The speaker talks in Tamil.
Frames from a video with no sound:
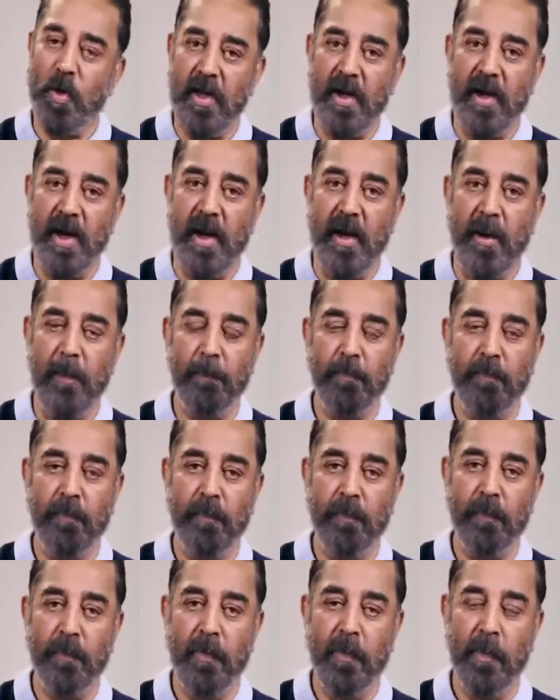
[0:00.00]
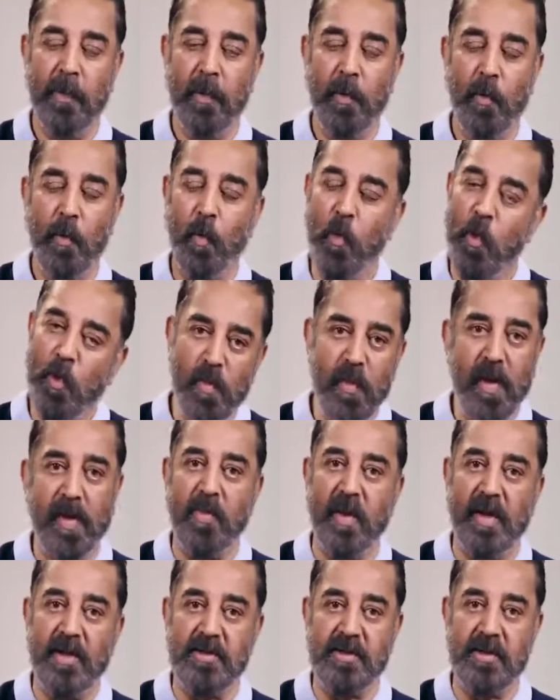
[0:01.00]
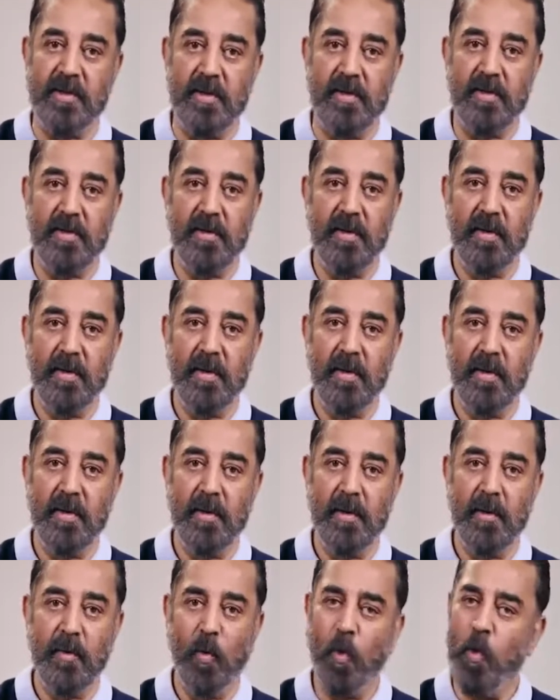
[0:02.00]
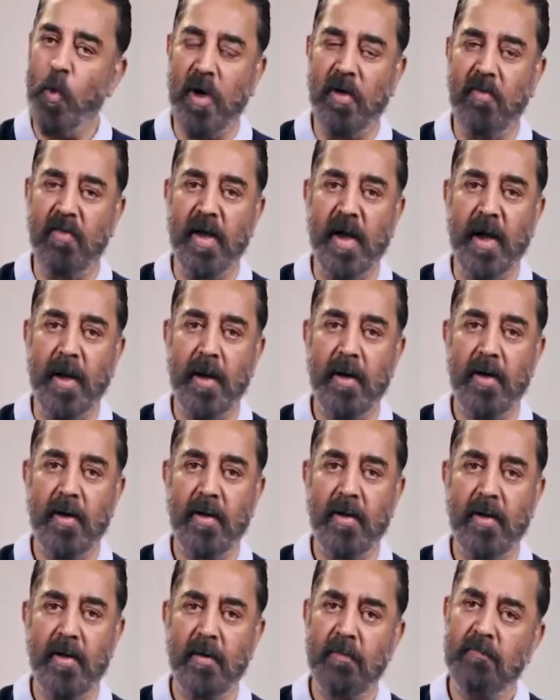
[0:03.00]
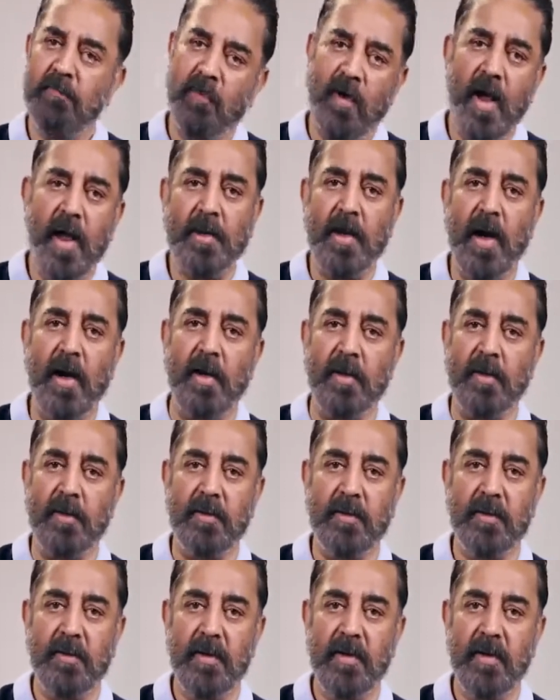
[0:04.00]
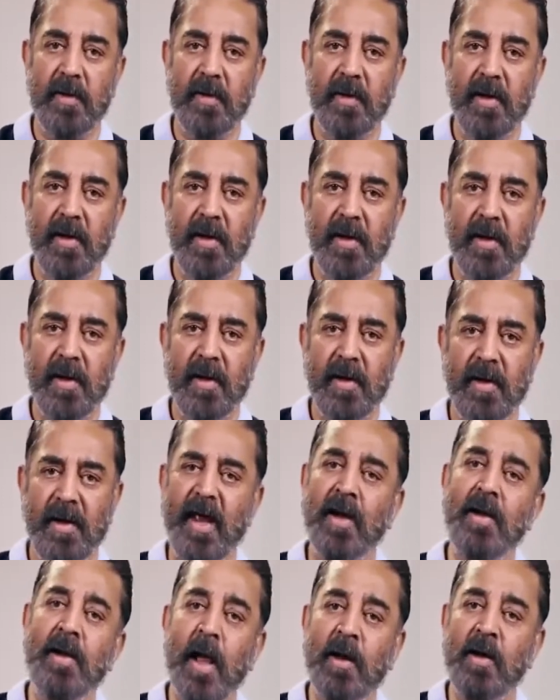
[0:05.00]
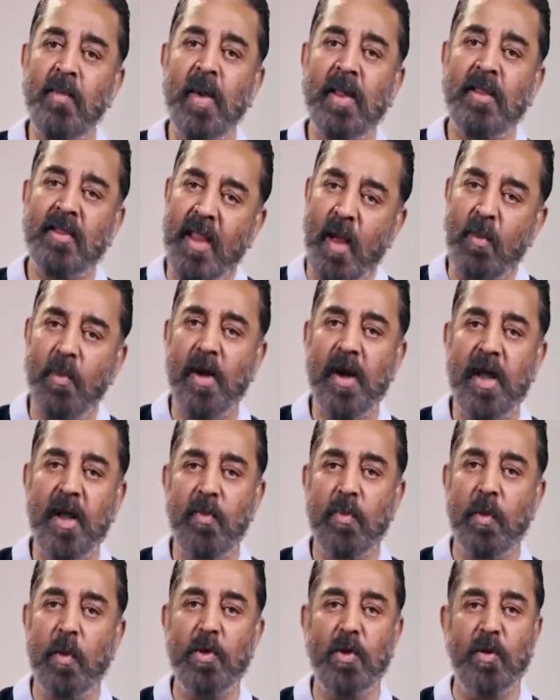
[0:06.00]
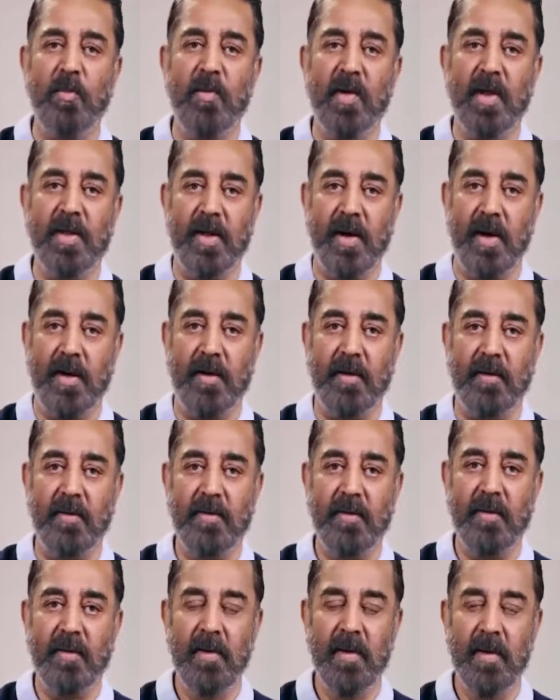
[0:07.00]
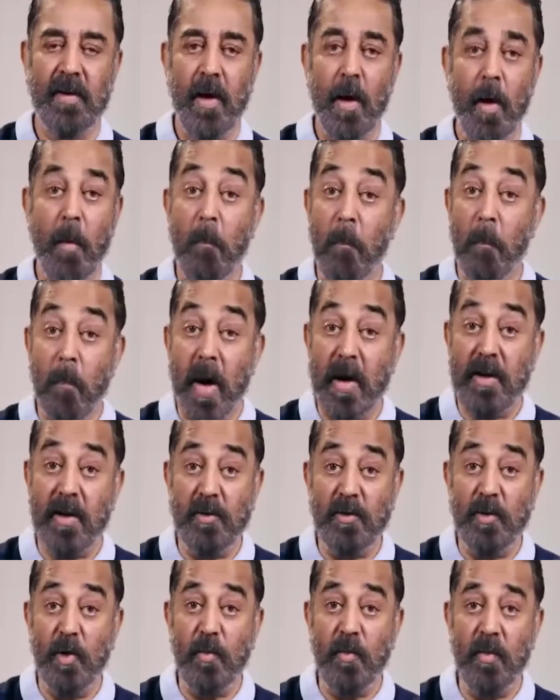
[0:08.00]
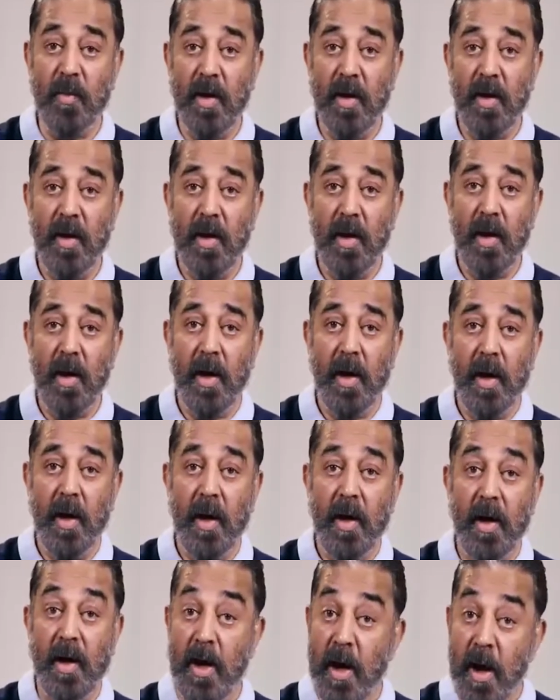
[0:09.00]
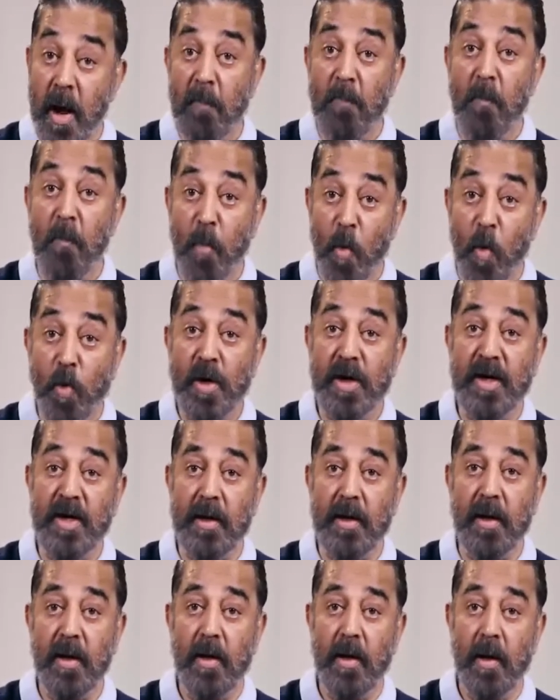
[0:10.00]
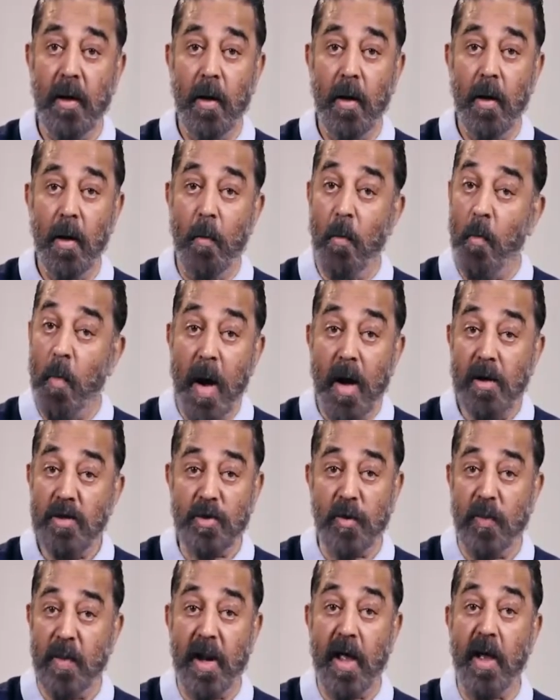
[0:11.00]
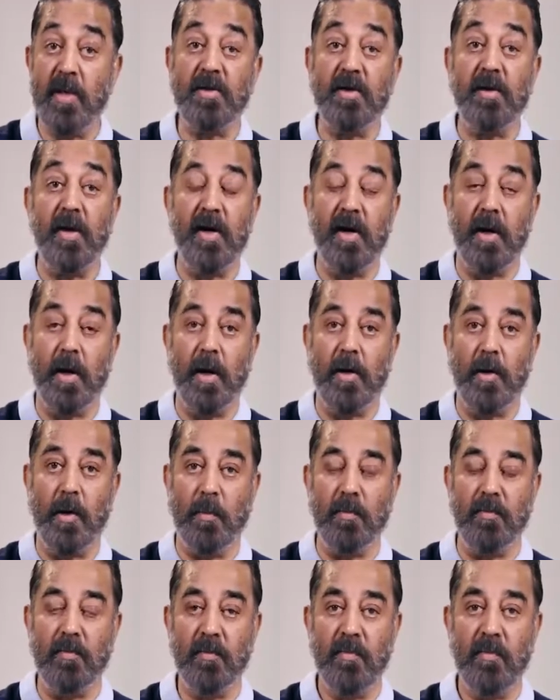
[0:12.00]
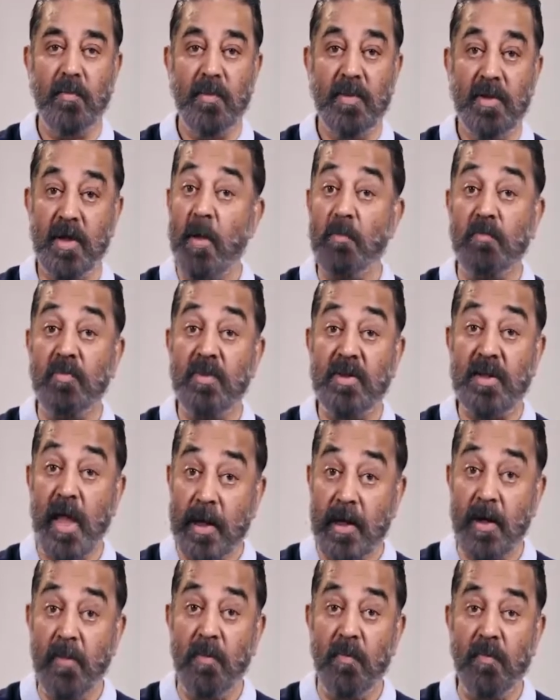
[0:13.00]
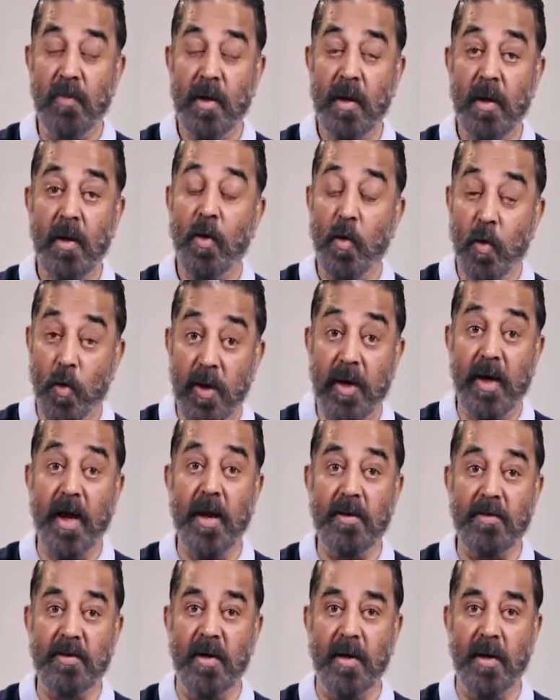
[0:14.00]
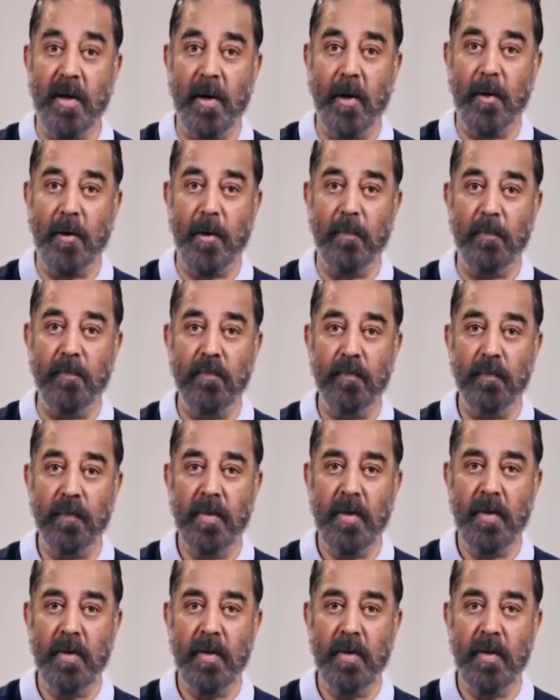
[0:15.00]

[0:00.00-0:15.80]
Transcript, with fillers: உயிரே உண்மை பேசு உறவே வாதாடு என் அருமை தமிழே போதும் அதற்கு மறந்தும் நம் மொழி மாசுபடாது இருக்கட்டும் நம் தரம் குறையாது இருக்கட்டும்